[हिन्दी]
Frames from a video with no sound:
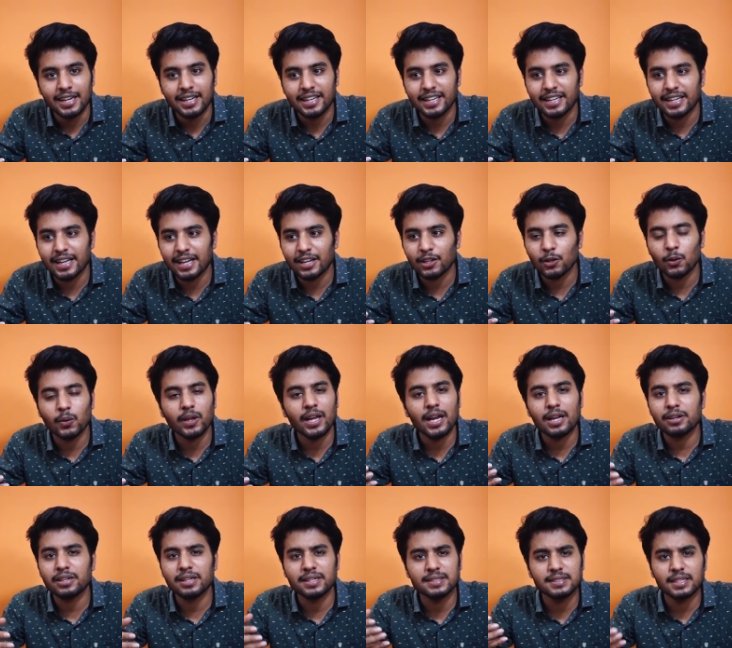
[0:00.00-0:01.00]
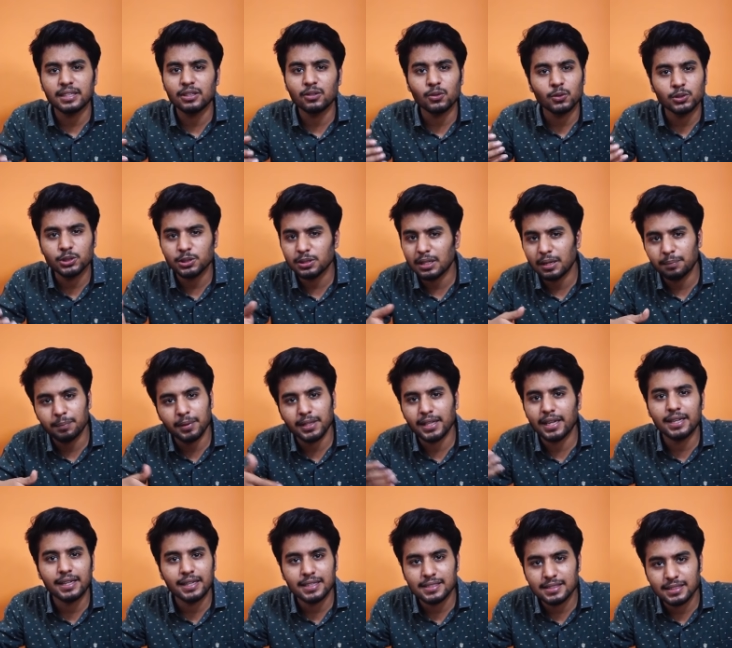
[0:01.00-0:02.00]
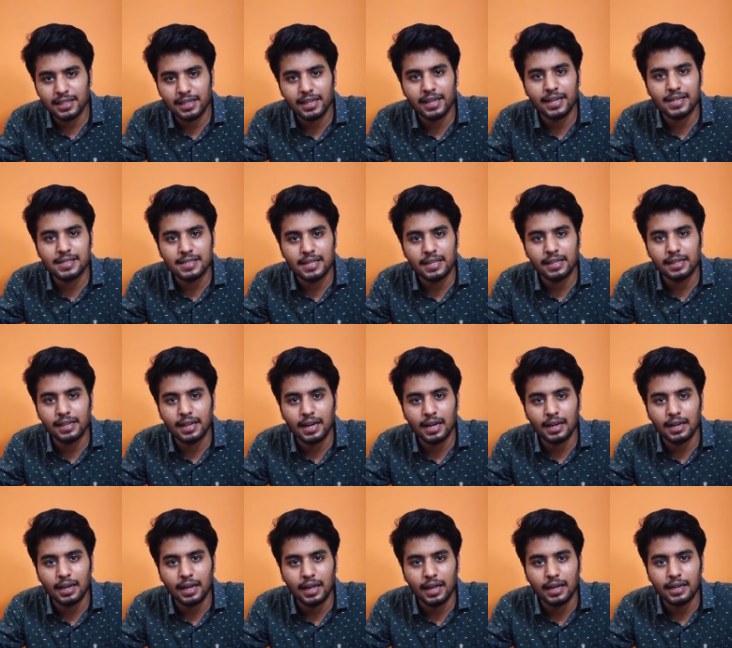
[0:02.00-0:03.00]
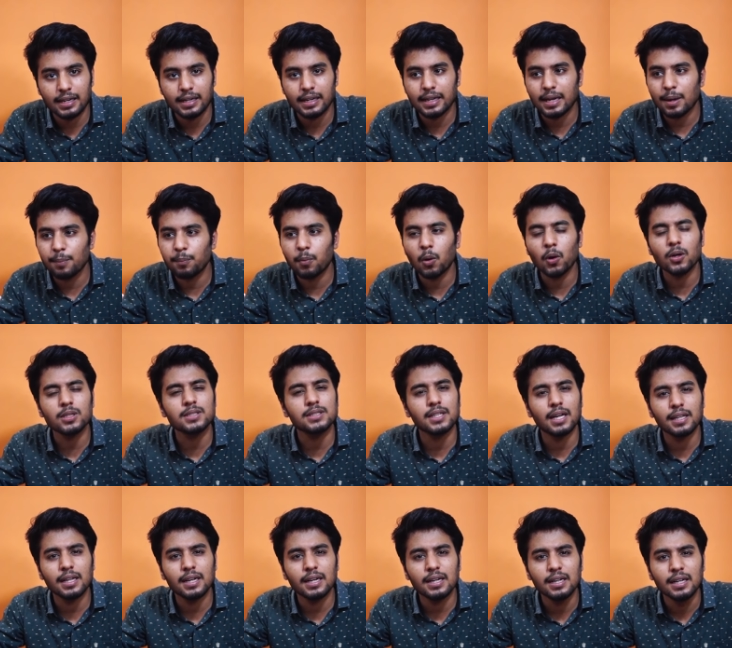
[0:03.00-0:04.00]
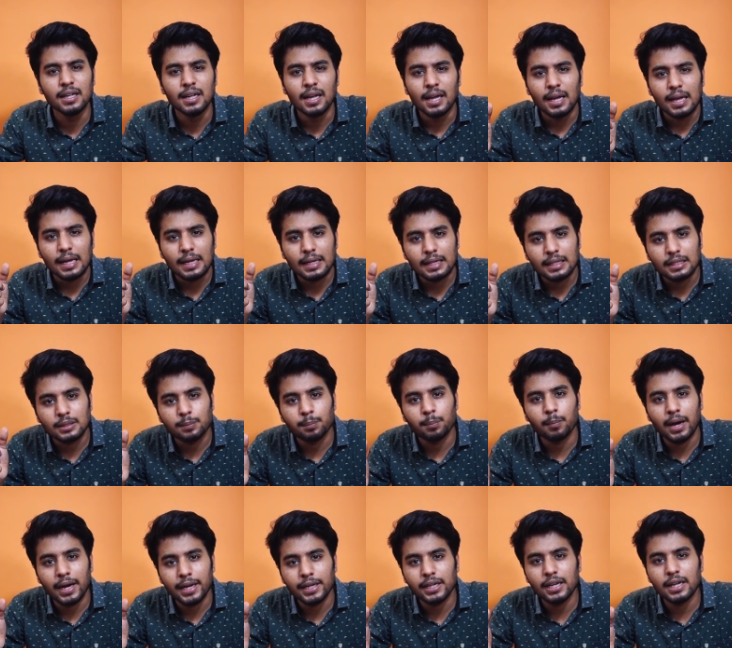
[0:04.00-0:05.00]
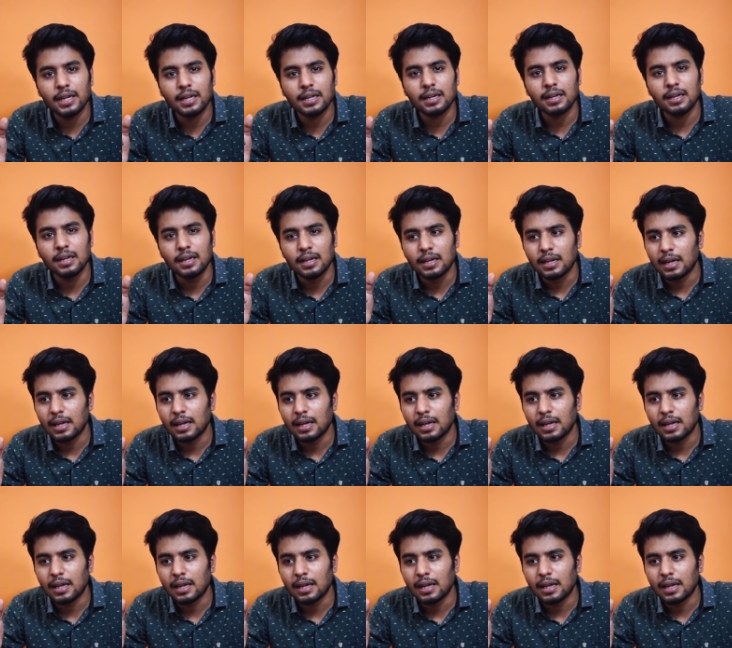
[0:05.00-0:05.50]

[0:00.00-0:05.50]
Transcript: ठीक है क्योंकि यार रिजल्ट कुछ पता नहीं किस तरीके से ही निकाला गया है ठीक है बहुत ज़्यादा माइनर